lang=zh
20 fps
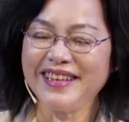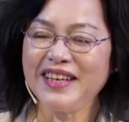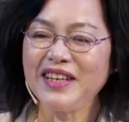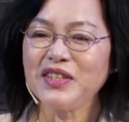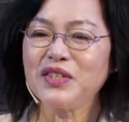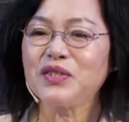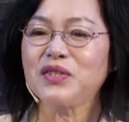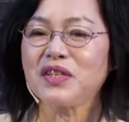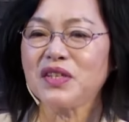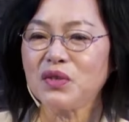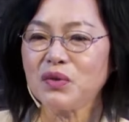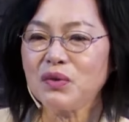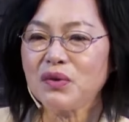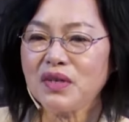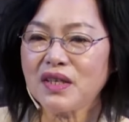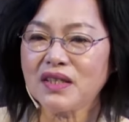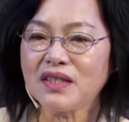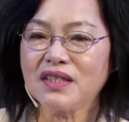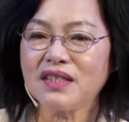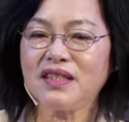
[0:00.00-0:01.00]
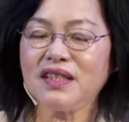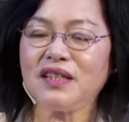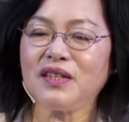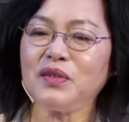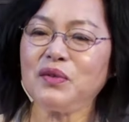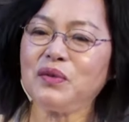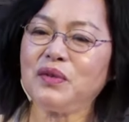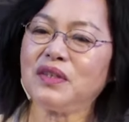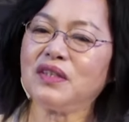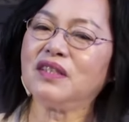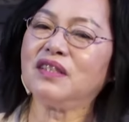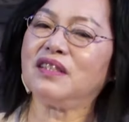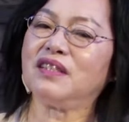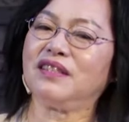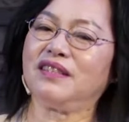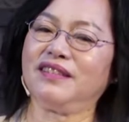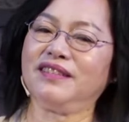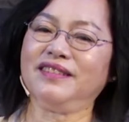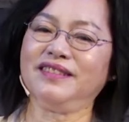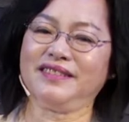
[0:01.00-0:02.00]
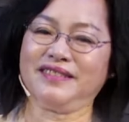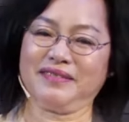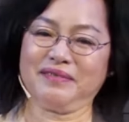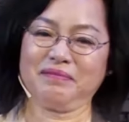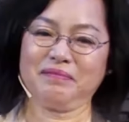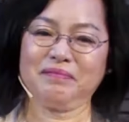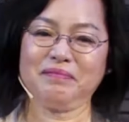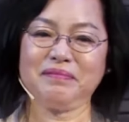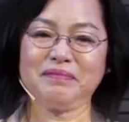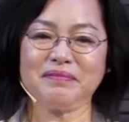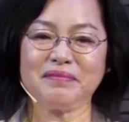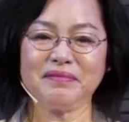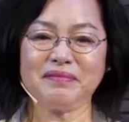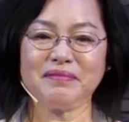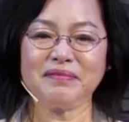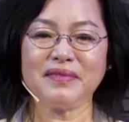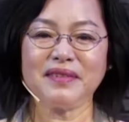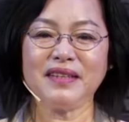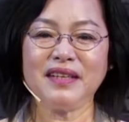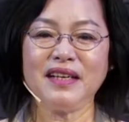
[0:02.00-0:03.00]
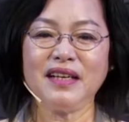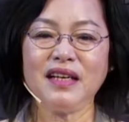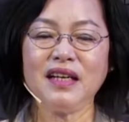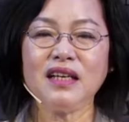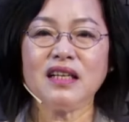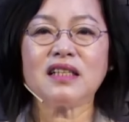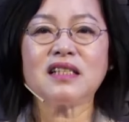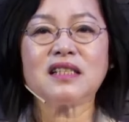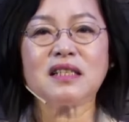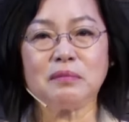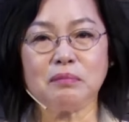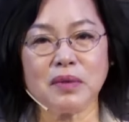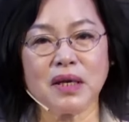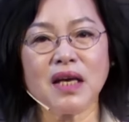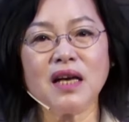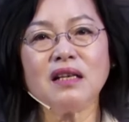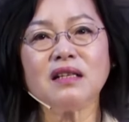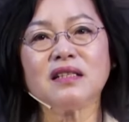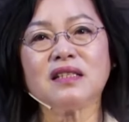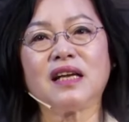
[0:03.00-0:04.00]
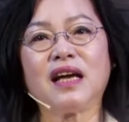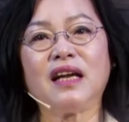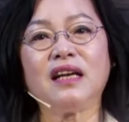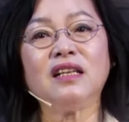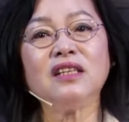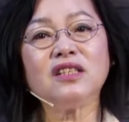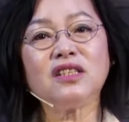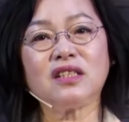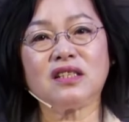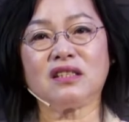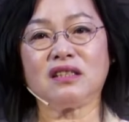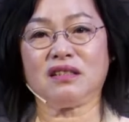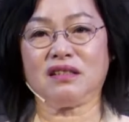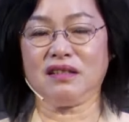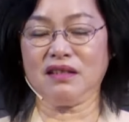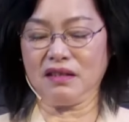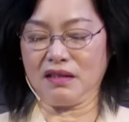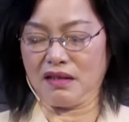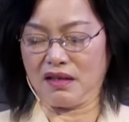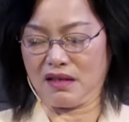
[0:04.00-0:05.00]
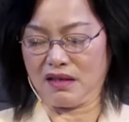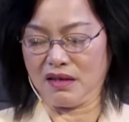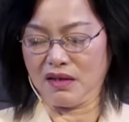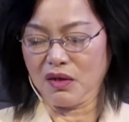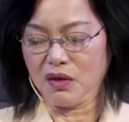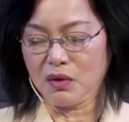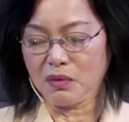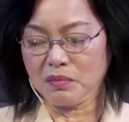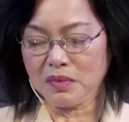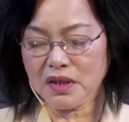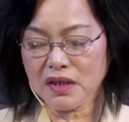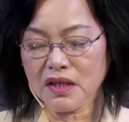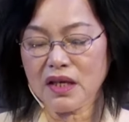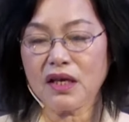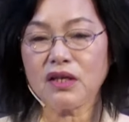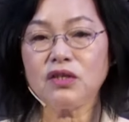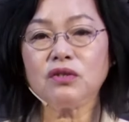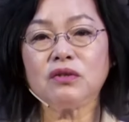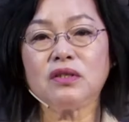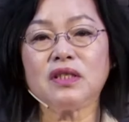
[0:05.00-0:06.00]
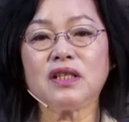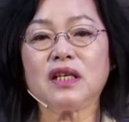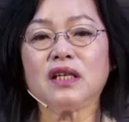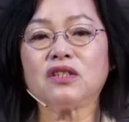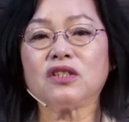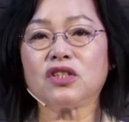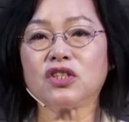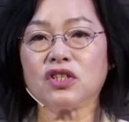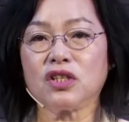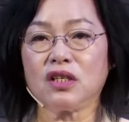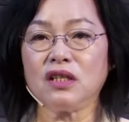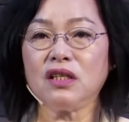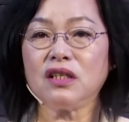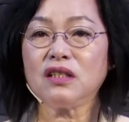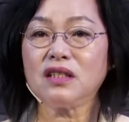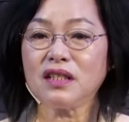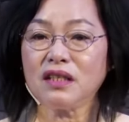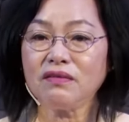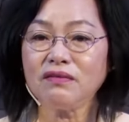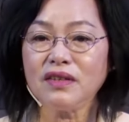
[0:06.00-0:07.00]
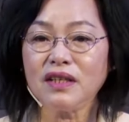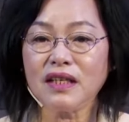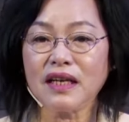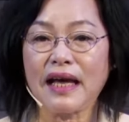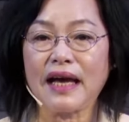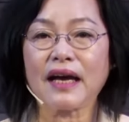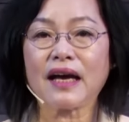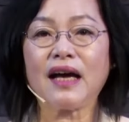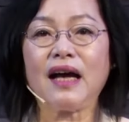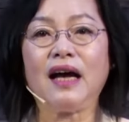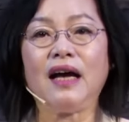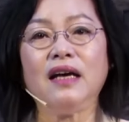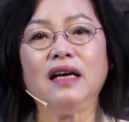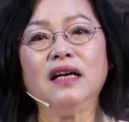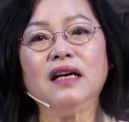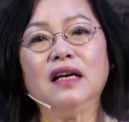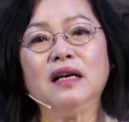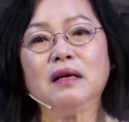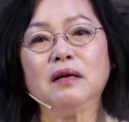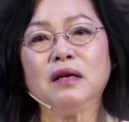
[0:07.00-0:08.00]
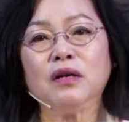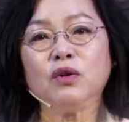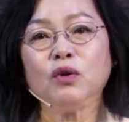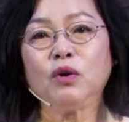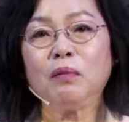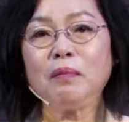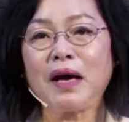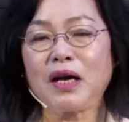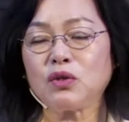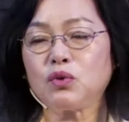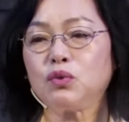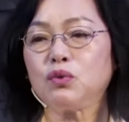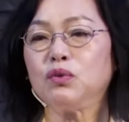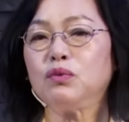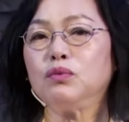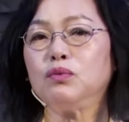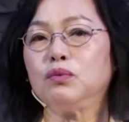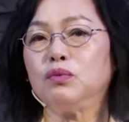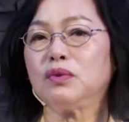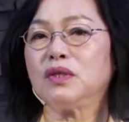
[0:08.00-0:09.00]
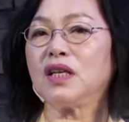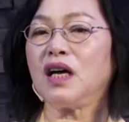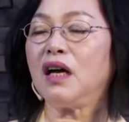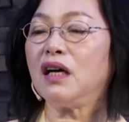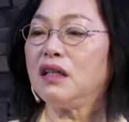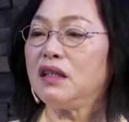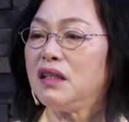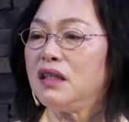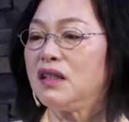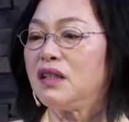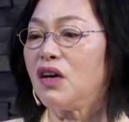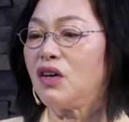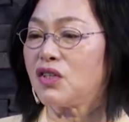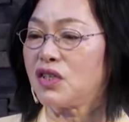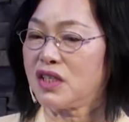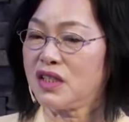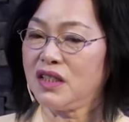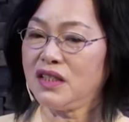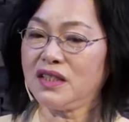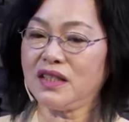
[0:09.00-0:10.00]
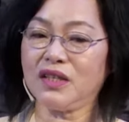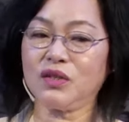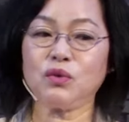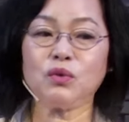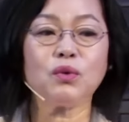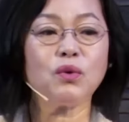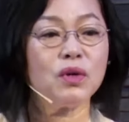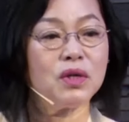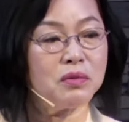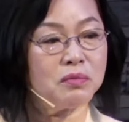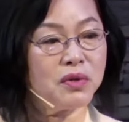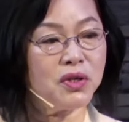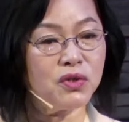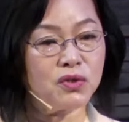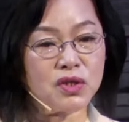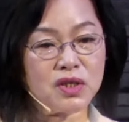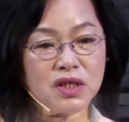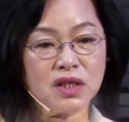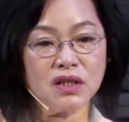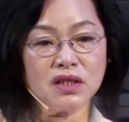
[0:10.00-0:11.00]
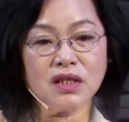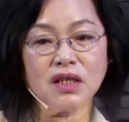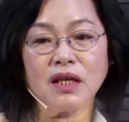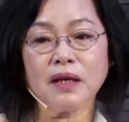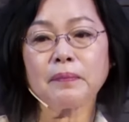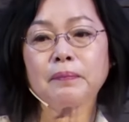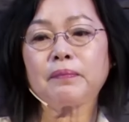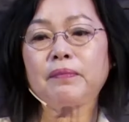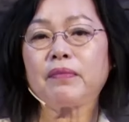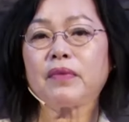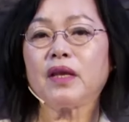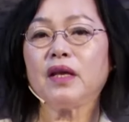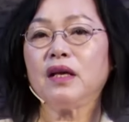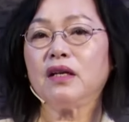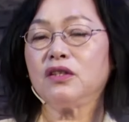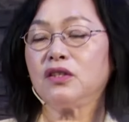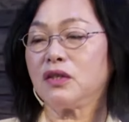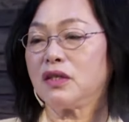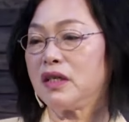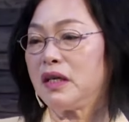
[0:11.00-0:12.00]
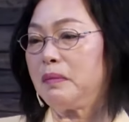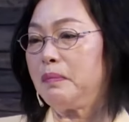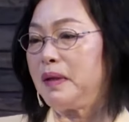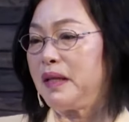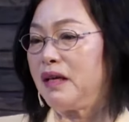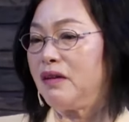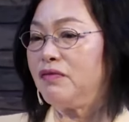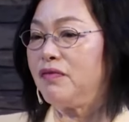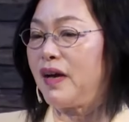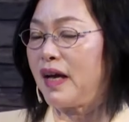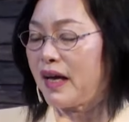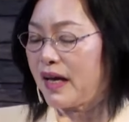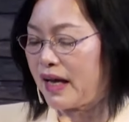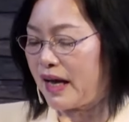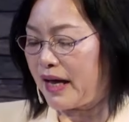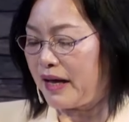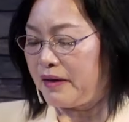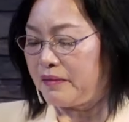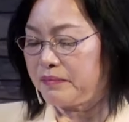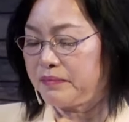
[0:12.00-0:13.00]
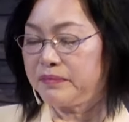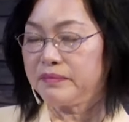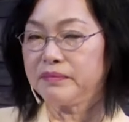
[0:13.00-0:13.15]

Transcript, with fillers: 就是越信越喜乐。那怎么样才能喜乐呢？我们今天就借着神的经文来看《罗马书》五章一到十一节。如果你们有圣经，就可以把它翻开。